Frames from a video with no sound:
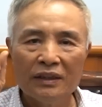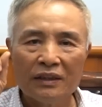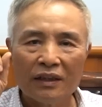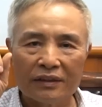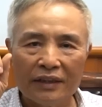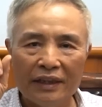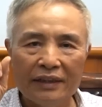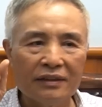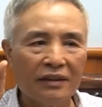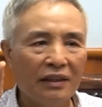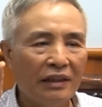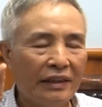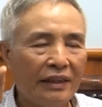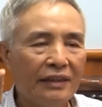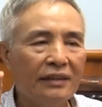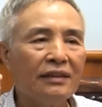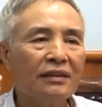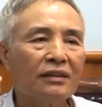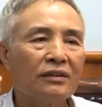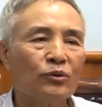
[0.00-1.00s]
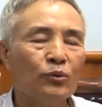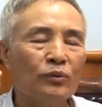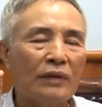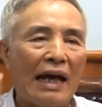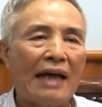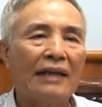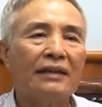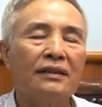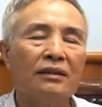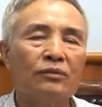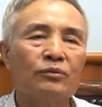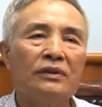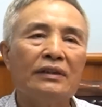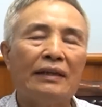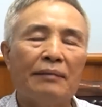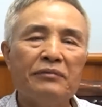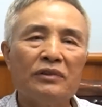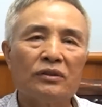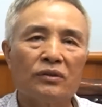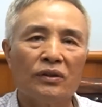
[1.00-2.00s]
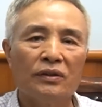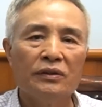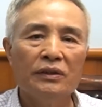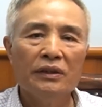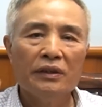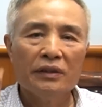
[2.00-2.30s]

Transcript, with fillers: ở đây người lính chúng ta thì các đồng chí nắm được rồi,